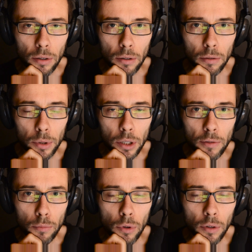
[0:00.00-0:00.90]
środków
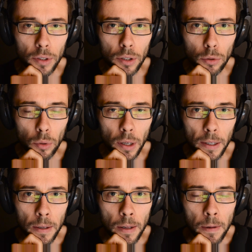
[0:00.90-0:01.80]
przeciwbólowych,
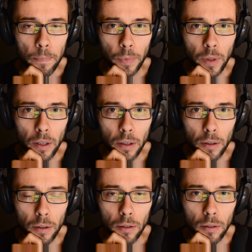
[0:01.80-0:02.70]
które
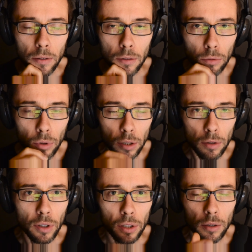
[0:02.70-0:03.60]
które
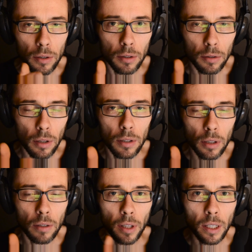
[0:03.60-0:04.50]
są właśnie
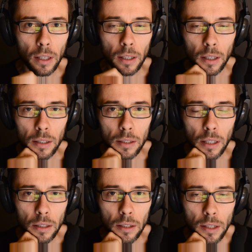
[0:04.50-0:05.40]
osadzone w takiej
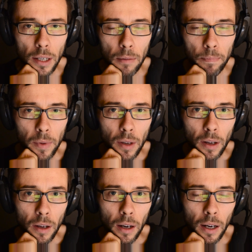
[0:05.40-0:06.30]
estetyce,
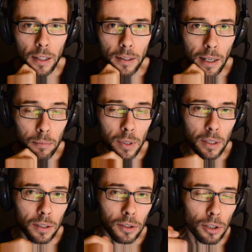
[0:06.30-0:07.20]
ale tam
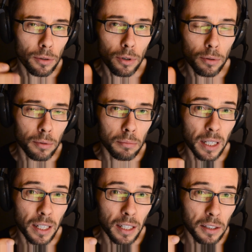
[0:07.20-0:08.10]
e, siłą
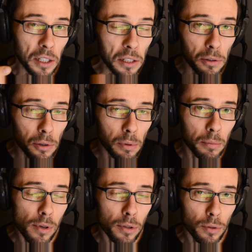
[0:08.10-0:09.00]
marketingu,
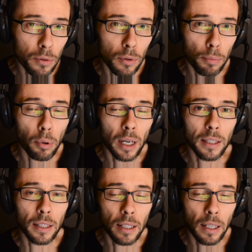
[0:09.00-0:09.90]
po prostu
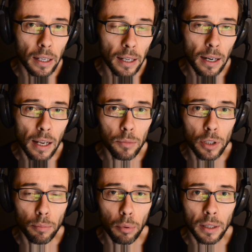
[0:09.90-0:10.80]
płatnych reklam
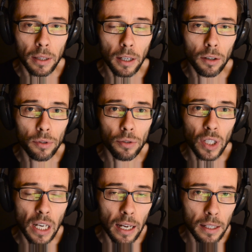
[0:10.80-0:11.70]
czy płatnego
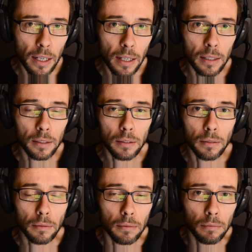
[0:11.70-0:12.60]
wyświetlania e,
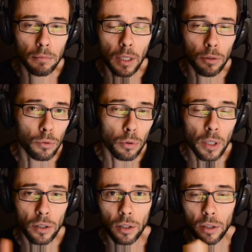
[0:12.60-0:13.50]
na
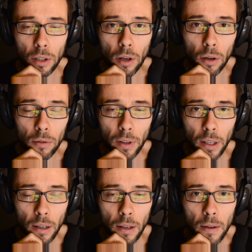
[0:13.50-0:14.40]
YouTubie czy
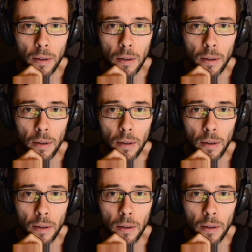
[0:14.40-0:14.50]
gdziekolwiek